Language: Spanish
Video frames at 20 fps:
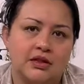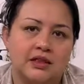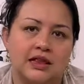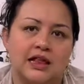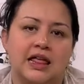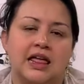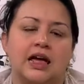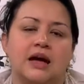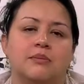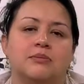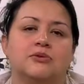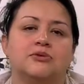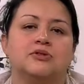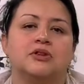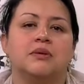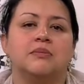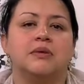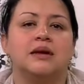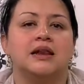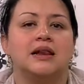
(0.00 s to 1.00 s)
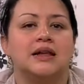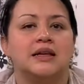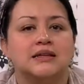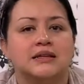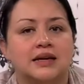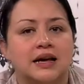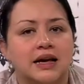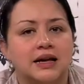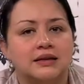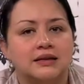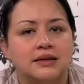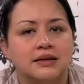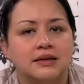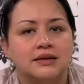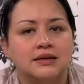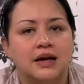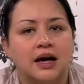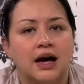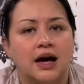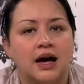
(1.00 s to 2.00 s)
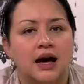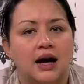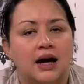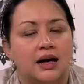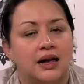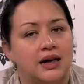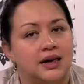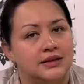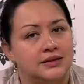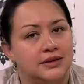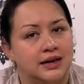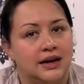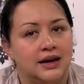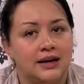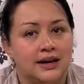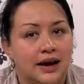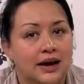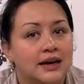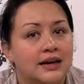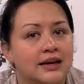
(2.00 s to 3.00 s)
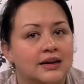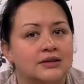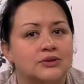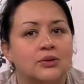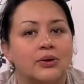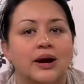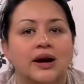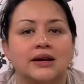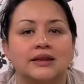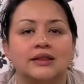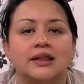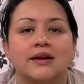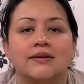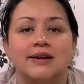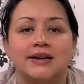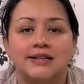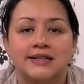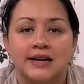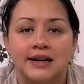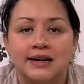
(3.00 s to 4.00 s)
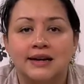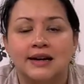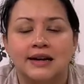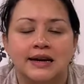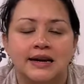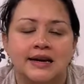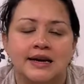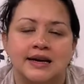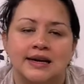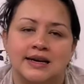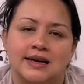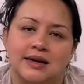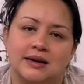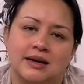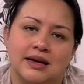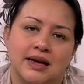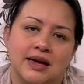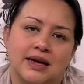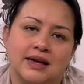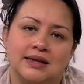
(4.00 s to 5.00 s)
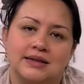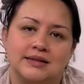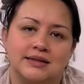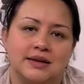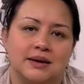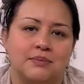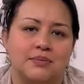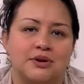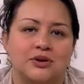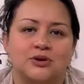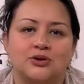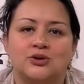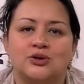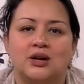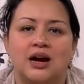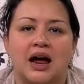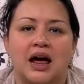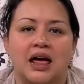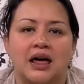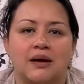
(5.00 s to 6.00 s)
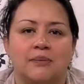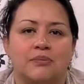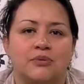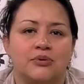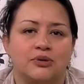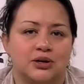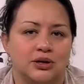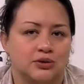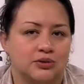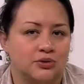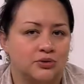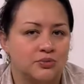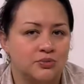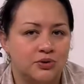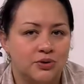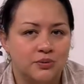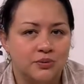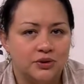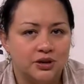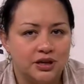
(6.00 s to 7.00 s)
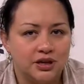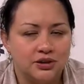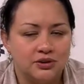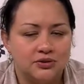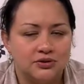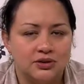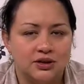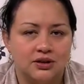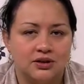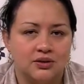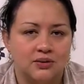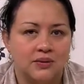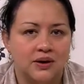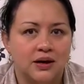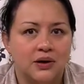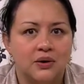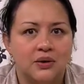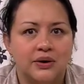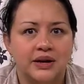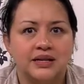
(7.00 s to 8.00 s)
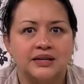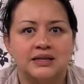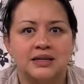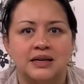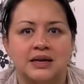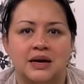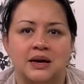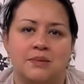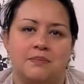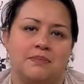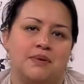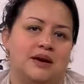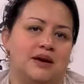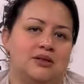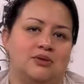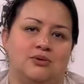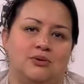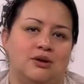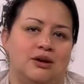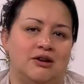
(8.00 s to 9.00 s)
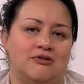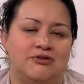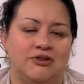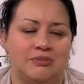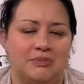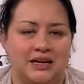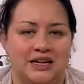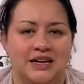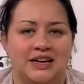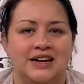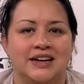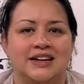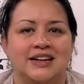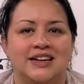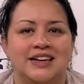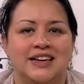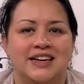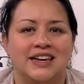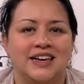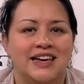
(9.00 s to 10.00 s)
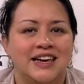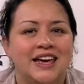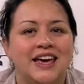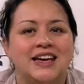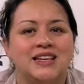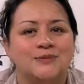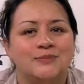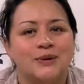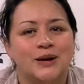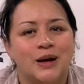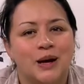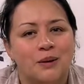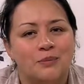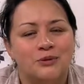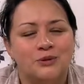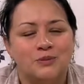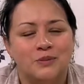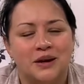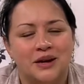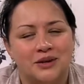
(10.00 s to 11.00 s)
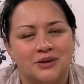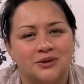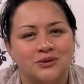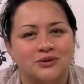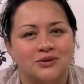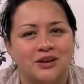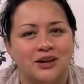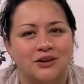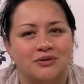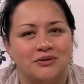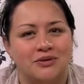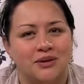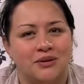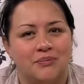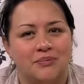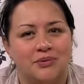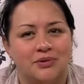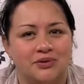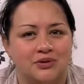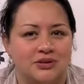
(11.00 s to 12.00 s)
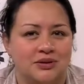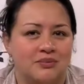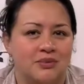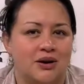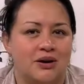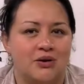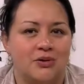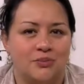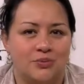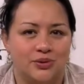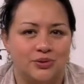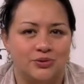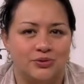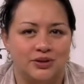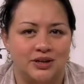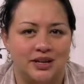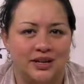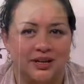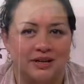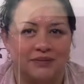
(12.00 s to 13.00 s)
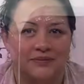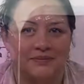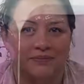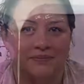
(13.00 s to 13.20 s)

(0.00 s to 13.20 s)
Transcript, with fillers: Le damos también las gracias a este canal que es Hogar TV Channel que siempre nos trae proyectos muy bonitos e innovadores para toda la familia. Y esperamos vernos en una próxima oportunidad.